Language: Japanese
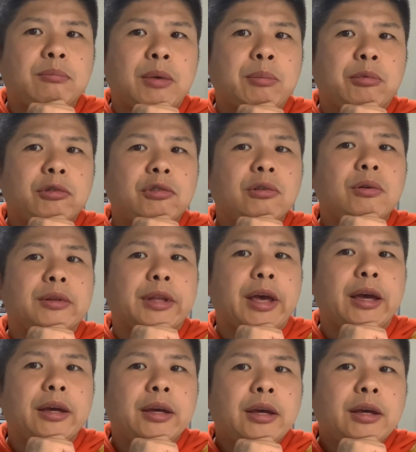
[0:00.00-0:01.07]
まあもちろん
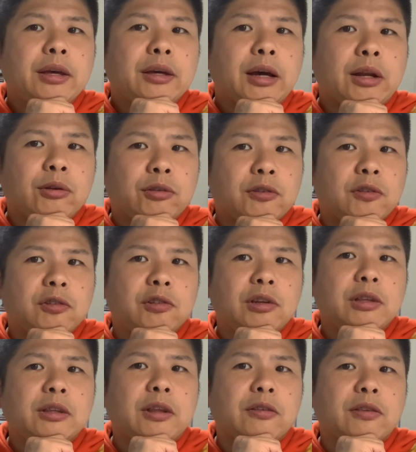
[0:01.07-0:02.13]
ね、あの、寿司っ
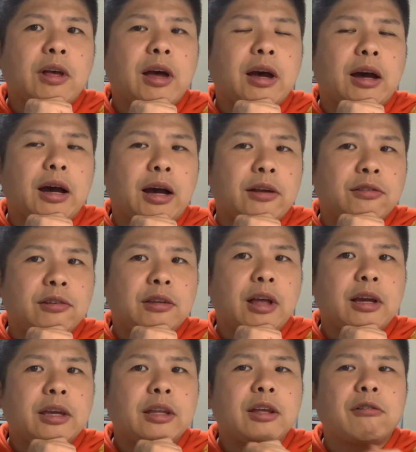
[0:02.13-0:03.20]
てさ、味
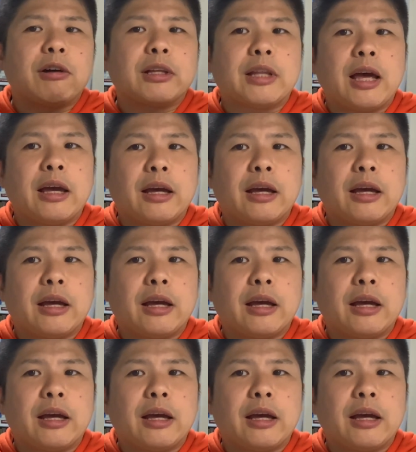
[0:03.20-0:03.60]
だけではな